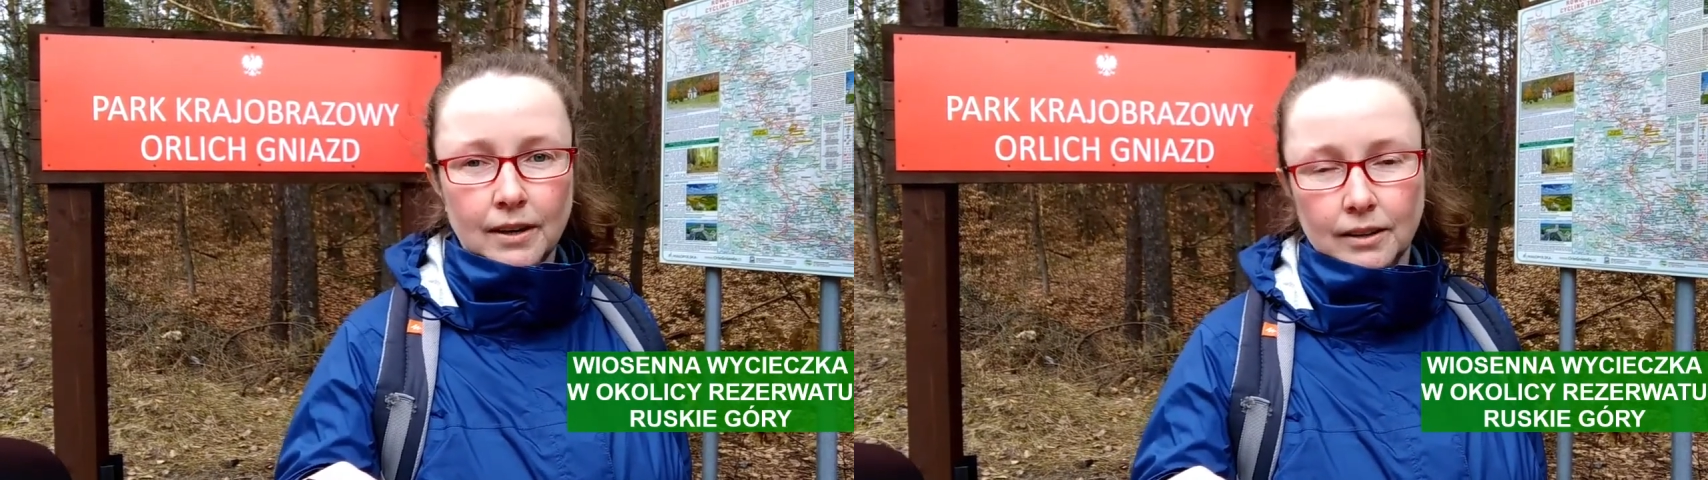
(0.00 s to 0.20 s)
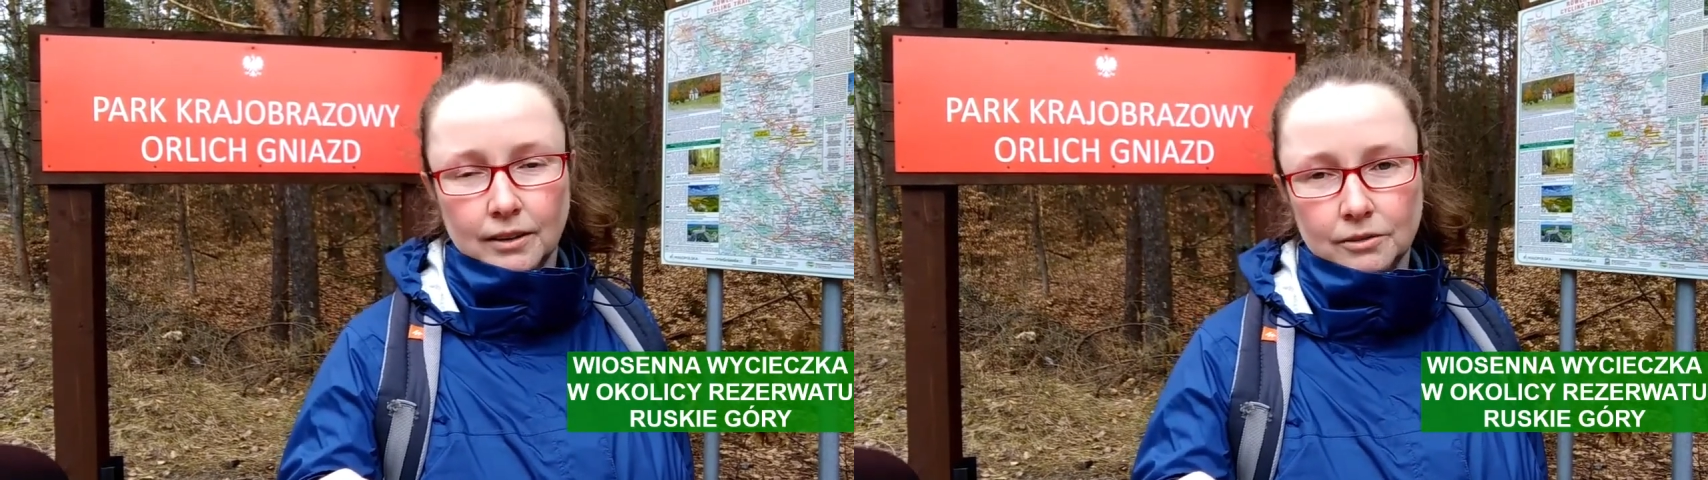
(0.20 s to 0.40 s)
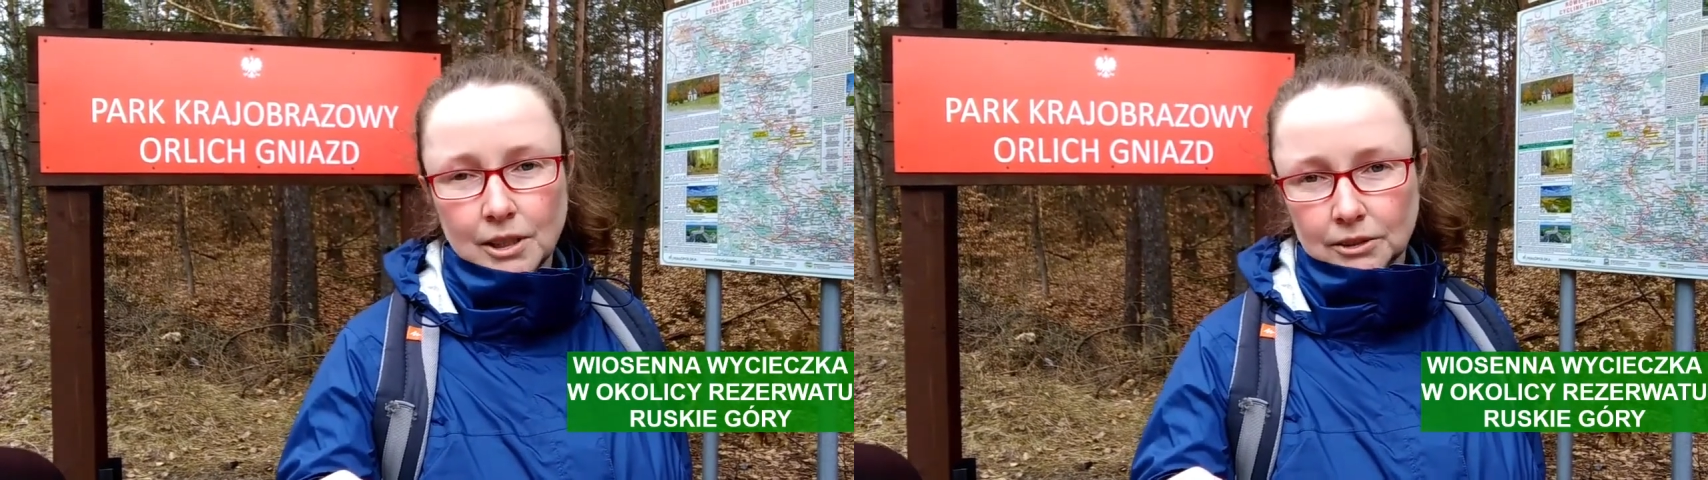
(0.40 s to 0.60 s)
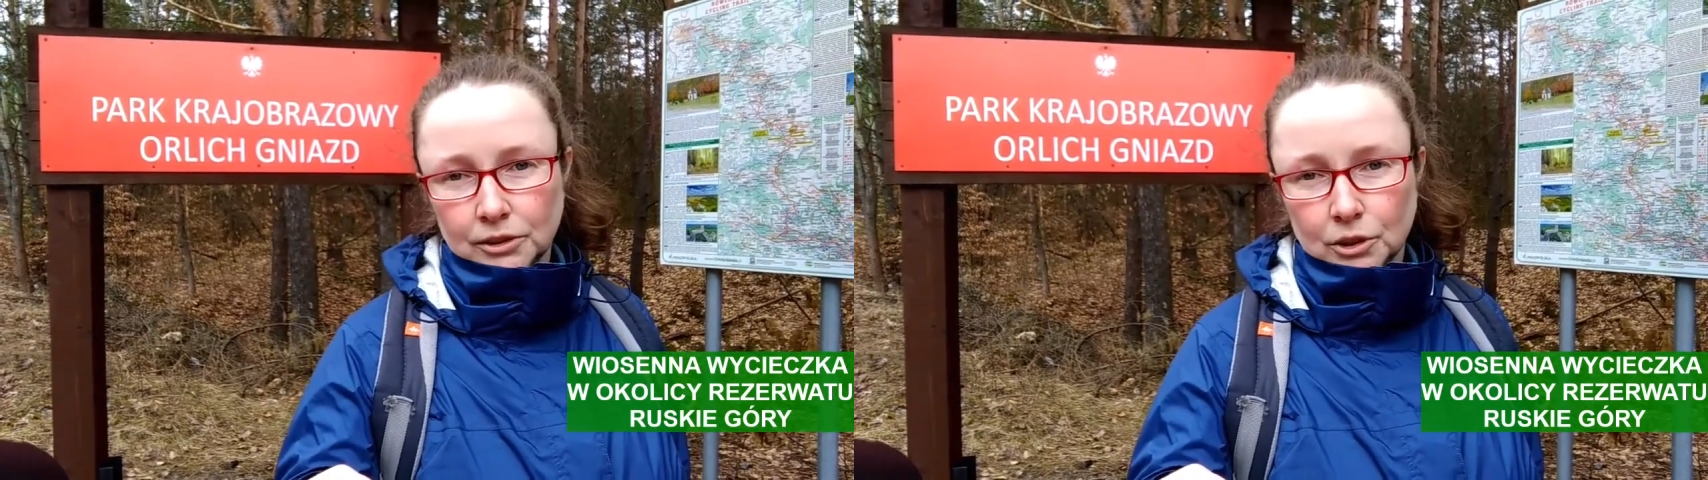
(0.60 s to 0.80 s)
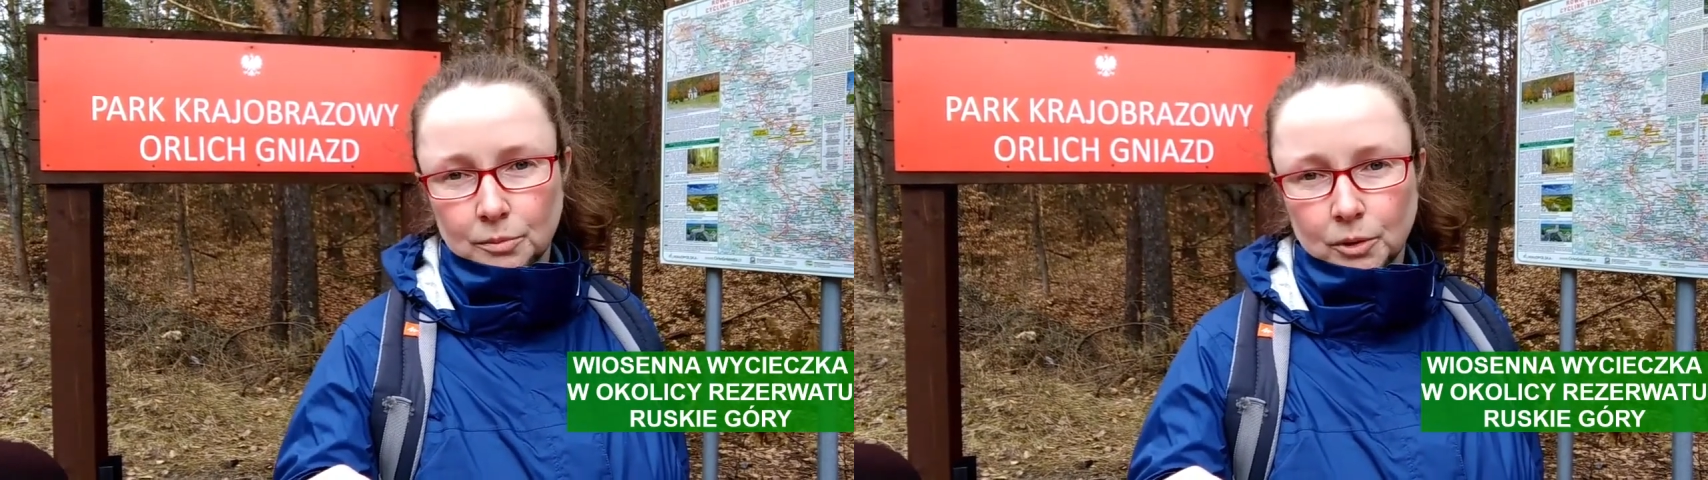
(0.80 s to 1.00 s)
e, w
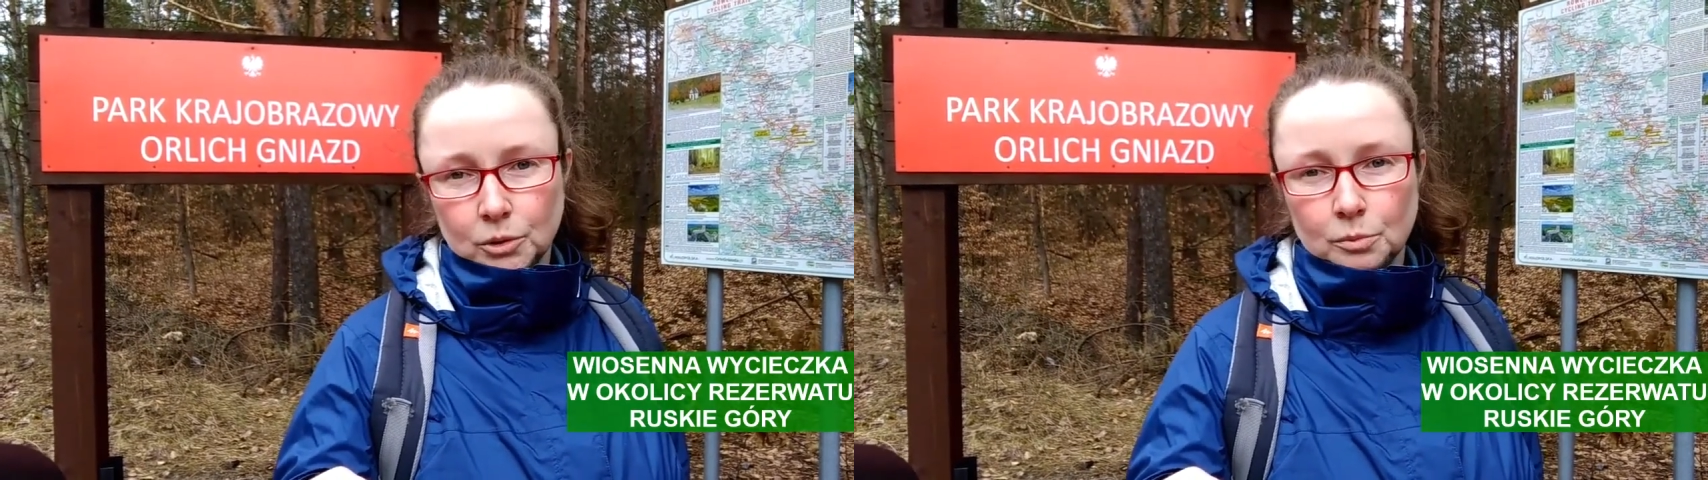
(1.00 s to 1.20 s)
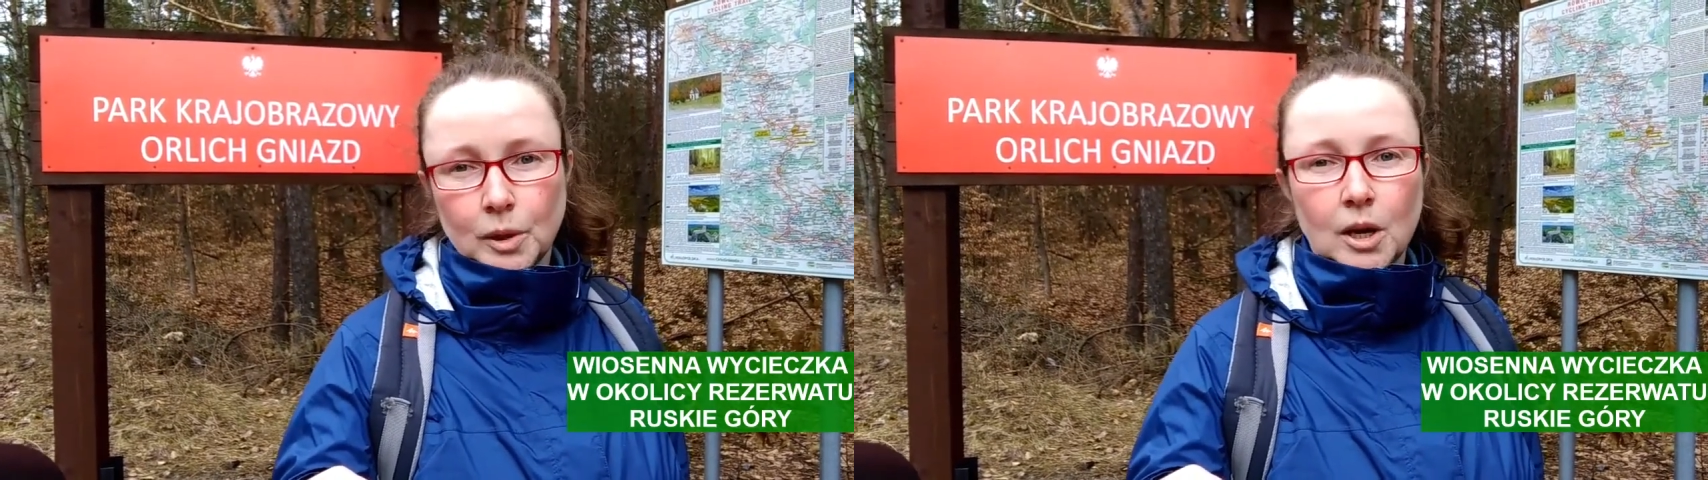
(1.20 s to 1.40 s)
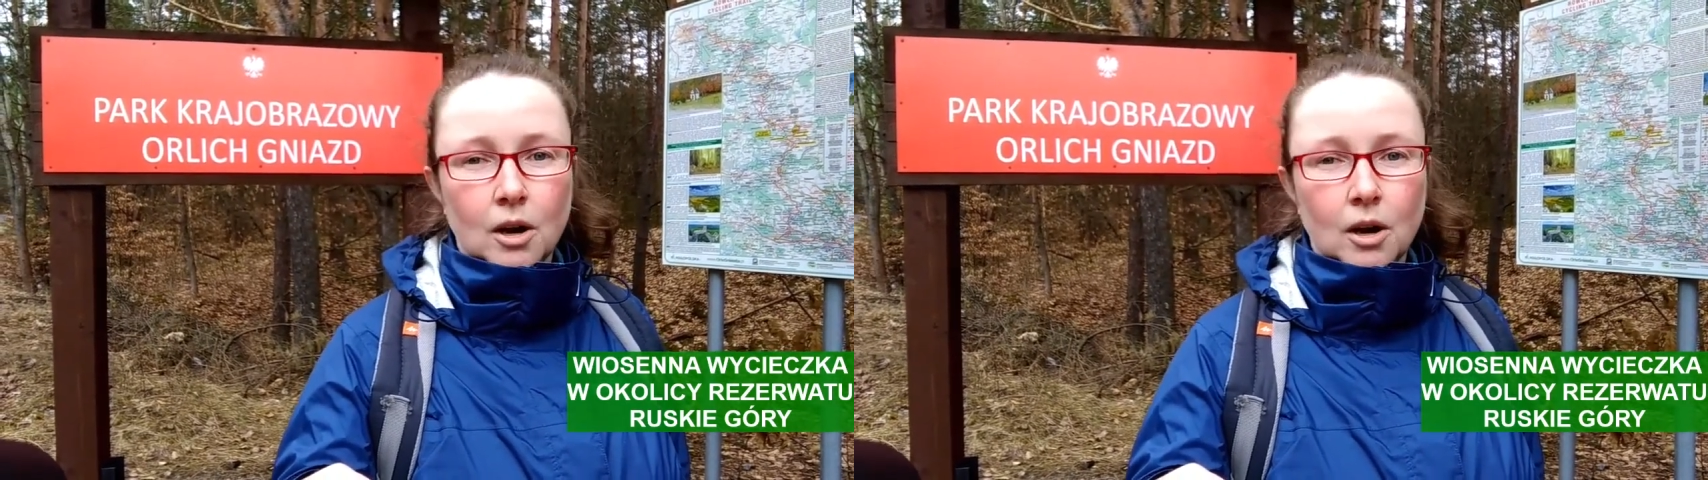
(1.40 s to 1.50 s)
łatwy sposób